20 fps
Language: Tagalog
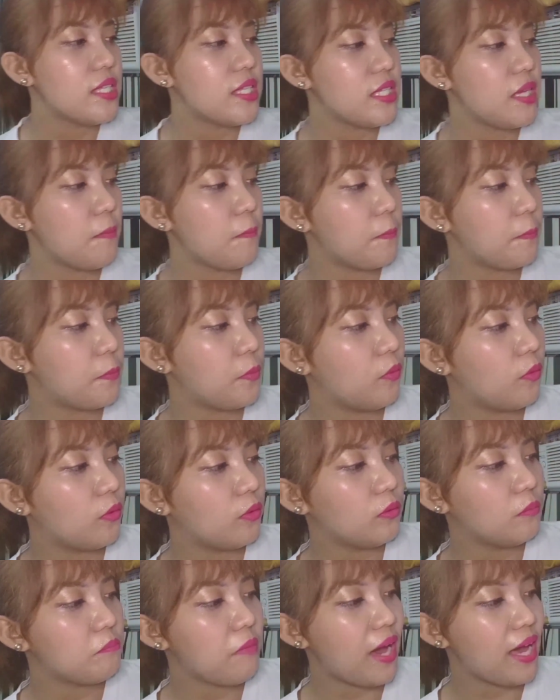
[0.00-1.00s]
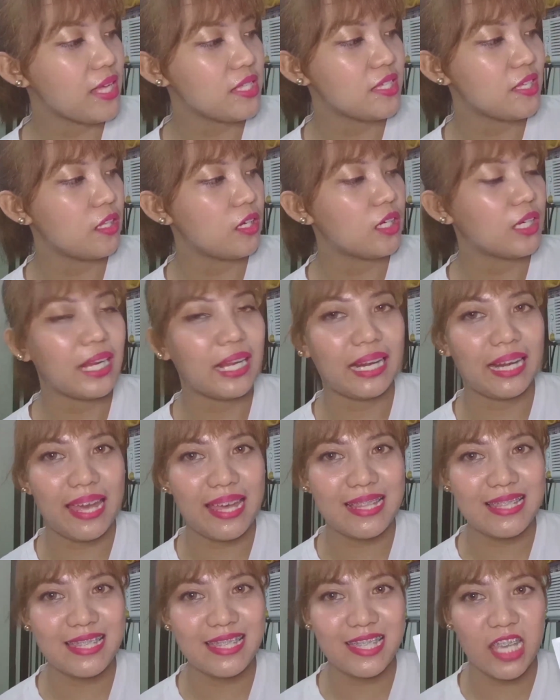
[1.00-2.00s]
Simple Micellar
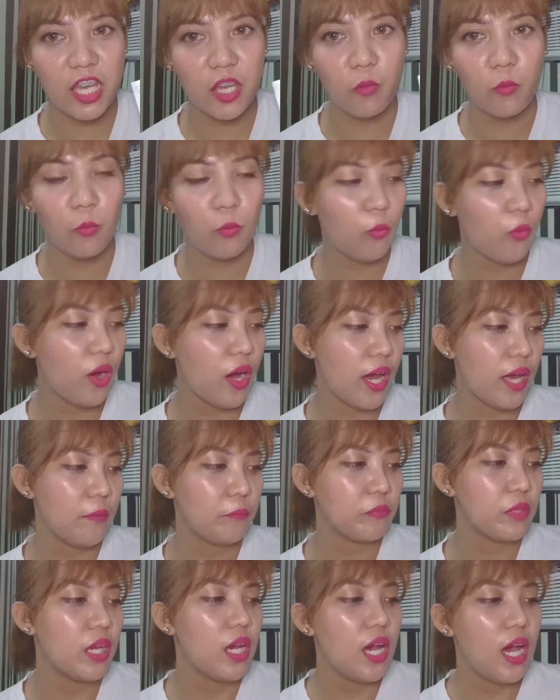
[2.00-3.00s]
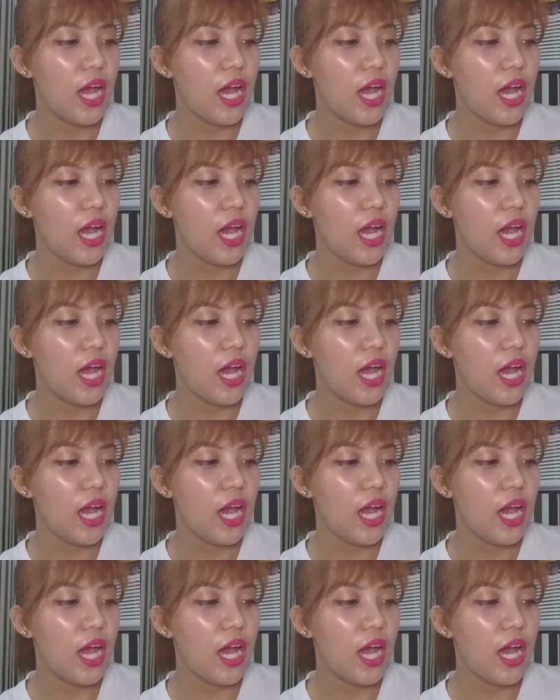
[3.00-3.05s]
Cleansing Wipe.